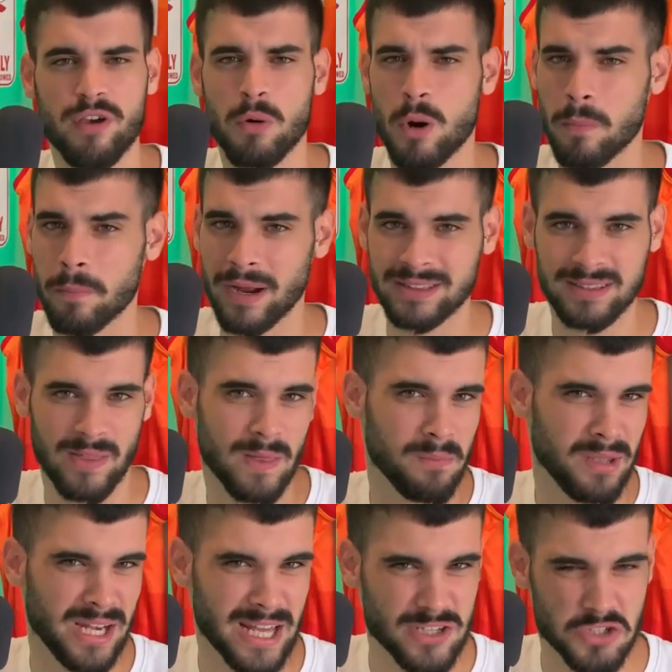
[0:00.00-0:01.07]
feo por parte de
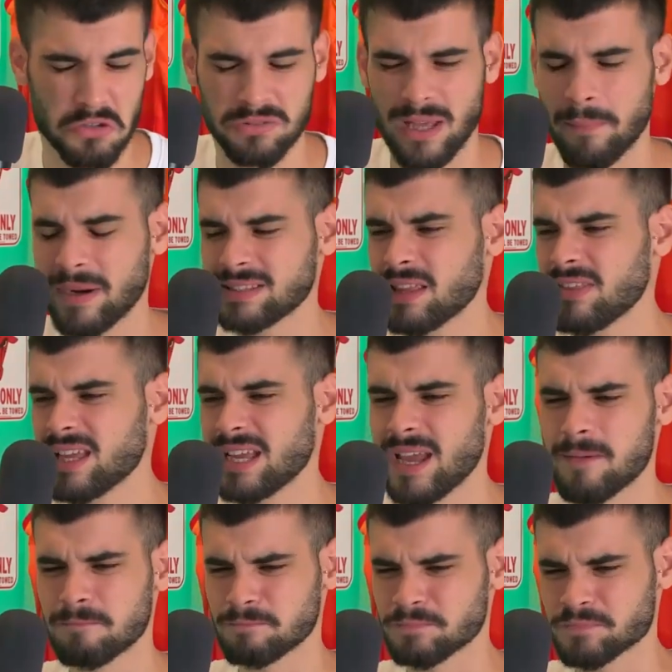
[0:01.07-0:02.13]
Minnesota. Aparte de
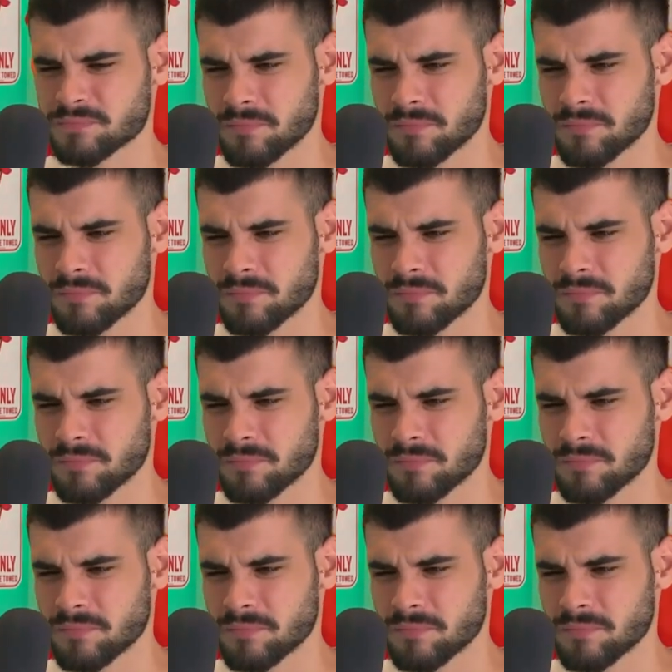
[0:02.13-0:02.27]
que